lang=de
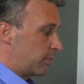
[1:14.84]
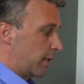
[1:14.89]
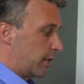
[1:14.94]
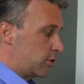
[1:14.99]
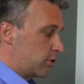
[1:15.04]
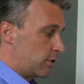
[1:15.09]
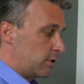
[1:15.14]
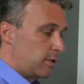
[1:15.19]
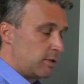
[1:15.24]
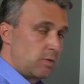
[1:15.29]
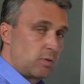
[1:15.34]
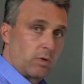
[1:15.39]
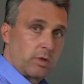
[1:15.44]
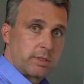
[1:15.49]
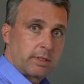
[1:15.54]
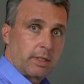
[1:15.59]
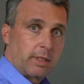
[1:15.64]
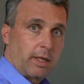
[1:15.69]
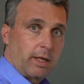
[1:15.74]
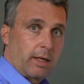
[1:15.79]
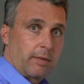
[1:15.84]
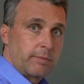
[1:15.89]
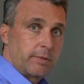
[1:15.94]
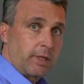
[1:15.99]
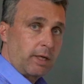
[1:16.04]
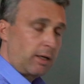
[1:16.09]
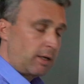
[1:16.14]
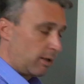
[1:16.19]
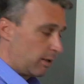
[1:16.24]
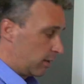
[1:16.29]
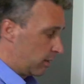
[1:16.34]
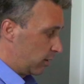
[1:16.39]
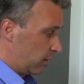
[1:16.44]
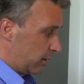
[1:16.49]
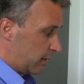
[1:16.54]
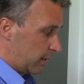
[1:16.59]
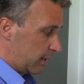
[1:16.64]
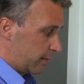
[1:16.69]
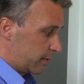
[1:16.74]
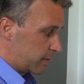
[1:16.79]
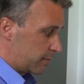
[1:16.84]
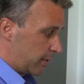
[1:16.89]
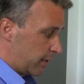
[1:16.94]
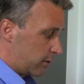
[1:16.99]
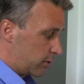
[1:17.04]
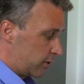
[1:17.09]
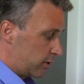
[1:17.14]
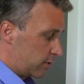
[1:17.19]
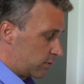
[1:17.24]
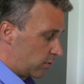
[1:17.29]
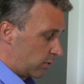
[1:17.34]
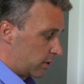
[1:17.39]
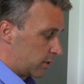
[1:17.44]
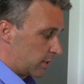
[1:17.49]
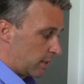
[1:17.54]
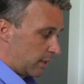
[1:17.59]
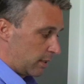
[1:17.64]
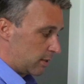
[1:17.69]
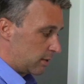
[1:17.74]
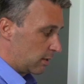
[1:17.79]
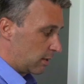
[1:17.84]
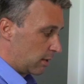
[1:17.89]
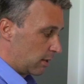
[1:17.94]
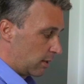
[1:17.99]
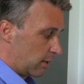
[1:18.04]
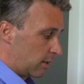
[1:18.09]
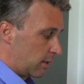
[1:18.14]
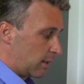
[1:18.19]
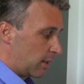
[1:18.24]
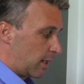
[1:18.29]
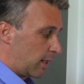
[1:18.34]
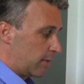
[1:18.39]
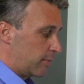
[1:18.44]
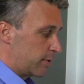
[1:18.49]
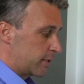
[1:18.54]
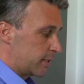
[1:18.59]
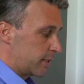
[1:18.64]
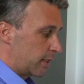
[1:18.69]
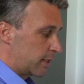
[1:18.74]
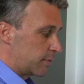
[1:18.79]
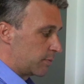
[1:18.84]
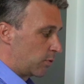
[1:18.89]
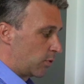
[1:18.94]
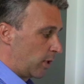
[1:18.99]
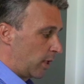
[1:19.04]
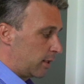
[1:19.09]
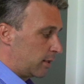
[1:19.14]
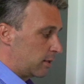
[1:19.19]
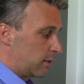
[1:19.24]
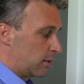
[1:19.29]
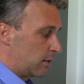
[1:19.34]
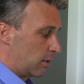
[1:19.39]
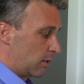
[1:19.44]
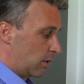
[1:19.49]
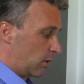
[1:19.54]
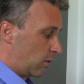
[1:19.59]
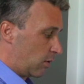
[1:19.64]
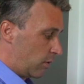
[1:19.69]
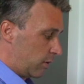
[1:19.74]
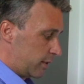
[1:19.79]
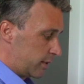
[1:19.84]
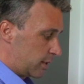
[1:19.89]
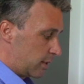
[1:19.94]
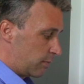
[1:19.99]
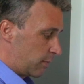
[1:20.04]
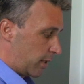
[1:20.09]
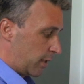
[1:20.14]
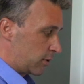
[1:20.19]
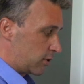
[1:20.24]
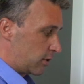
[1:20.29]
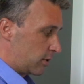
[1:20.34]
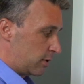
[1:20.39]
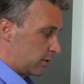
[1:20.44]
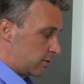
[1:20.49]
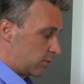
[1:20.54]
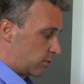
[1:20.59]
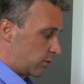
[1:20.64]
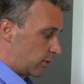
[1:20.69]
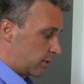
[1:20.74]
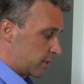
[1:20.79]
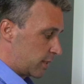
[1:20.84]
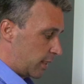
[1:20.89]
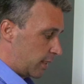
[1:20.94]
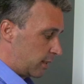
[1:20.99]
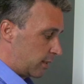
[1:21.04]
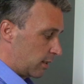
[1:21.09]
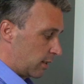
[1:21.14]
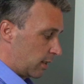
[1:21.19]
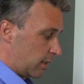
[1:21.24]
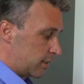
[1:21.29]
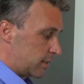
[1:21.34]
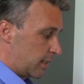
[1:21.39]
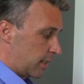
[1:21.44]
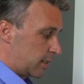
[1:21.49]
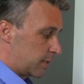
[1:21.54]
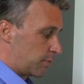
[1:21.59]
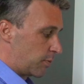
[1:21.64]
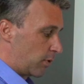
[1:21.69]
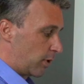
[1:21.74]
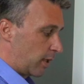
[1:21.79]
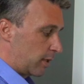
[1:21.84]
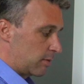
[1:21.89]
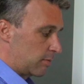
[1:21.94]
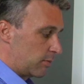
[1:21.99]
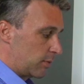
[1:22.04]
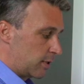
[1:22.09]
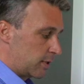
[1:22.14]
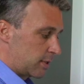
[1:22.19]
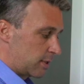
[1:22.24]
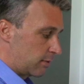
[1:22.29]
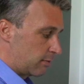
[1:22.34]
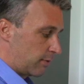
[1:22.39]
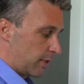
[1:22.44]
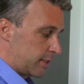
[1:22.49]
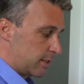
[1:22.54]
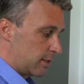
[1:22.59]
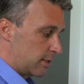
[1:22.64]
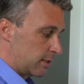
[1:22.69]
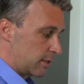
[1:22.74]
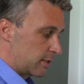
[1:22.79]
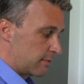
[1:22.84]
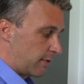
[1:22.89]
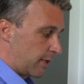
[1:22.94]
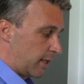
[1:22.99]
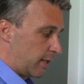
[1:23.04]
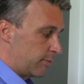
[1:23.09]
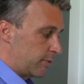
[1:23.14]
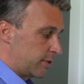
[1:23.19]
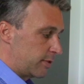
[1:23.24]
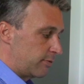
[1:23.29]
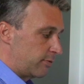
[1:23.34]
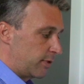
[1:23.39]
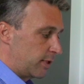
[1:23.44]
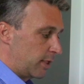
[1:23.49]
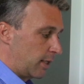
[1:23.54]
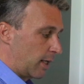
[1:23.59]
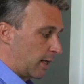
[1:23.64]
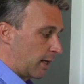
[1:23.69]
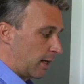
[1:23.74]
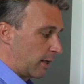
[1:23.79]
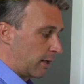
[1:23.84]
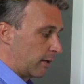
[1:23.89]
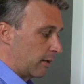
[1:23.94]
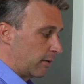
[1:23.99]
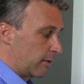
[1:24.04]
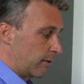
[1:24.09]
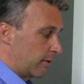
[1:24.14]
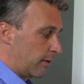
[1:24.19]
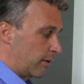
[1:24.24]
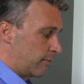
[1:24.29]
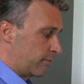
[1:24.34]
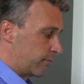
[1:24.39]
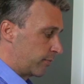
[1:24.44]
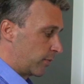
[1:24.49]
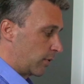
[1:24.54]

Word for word: Menschen, die suchen seit einem Tag, dann gibt es Menschen, die suchen seit drei bis sechs Monaten und es gibt Menschen, die suchen seit sechs Monaten bis, weiß ich nicht, zwei bis vier Jahren. Ne?